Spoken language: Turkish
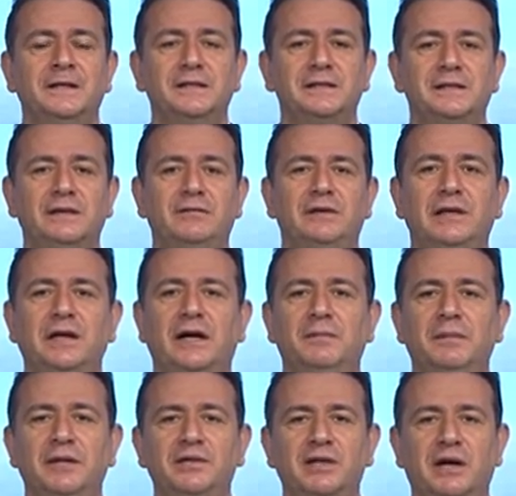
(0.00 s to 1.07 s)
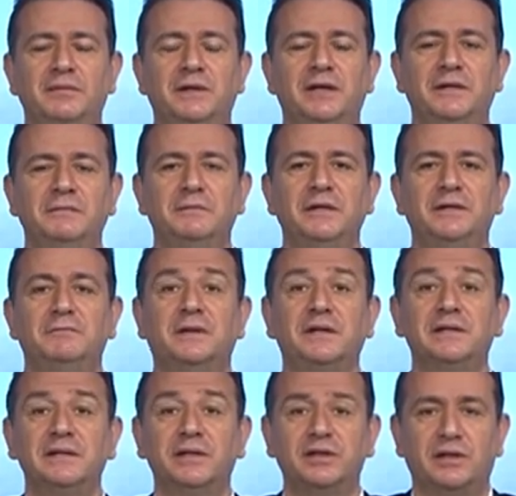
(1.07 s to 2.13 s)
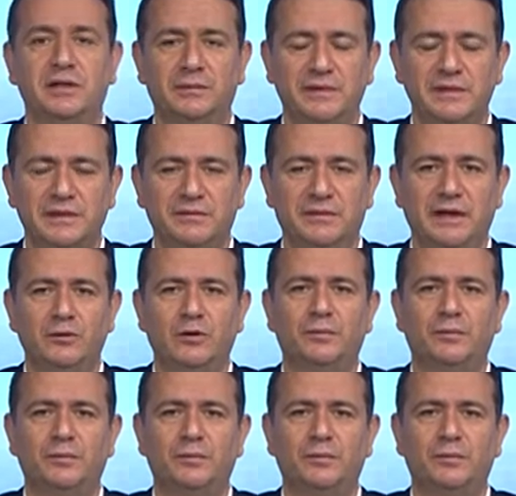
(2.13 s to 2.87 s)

Sevgili Ahmet Çamyar'ın bir basın açıklaması var.